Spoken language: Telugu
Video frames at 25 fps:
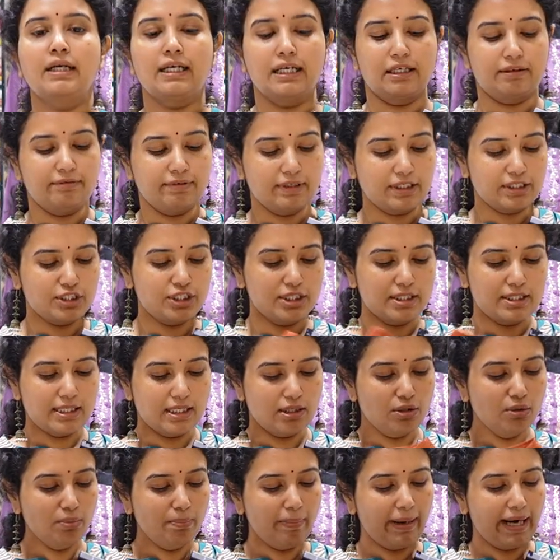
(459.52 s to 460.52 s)
కట్ వర్క్
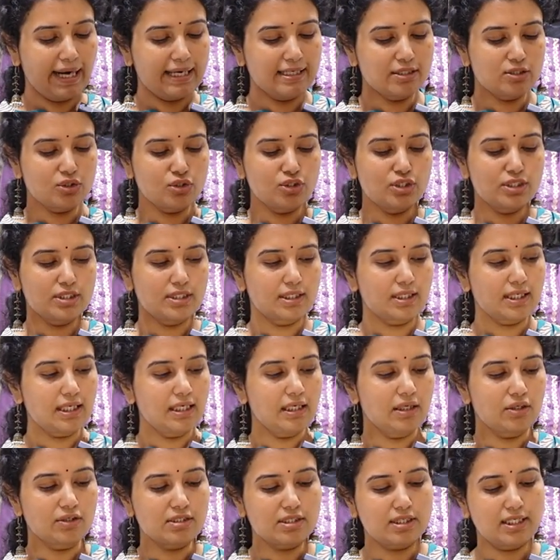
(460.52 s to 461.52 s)
చేశారు ప్యాంట్స్ వచ్చేసరికి
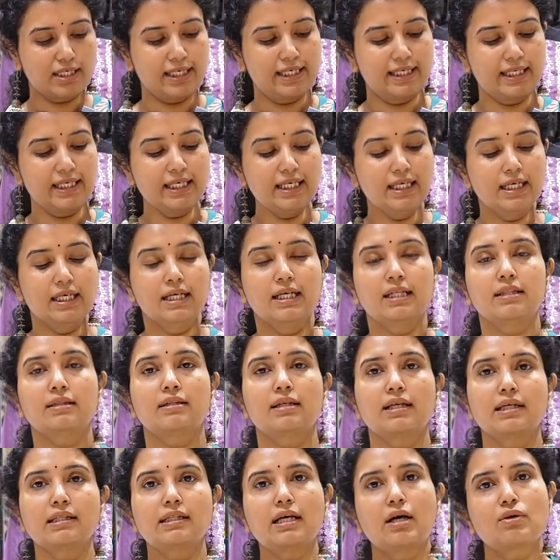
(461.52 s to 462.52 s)
ఇలా వస్తాయండి
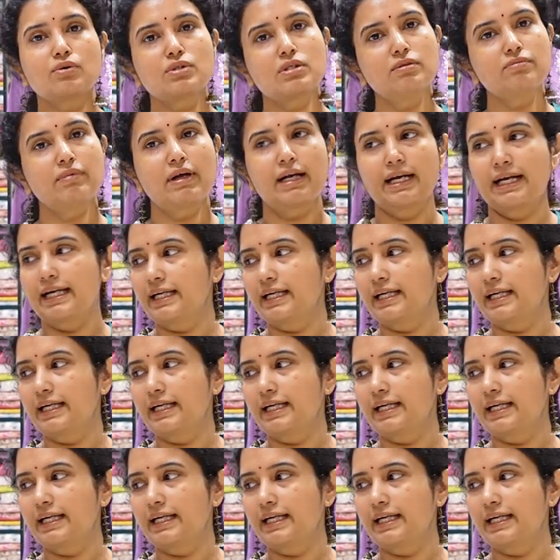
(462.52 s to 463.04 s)
త్రీ థౌజండ్ వన్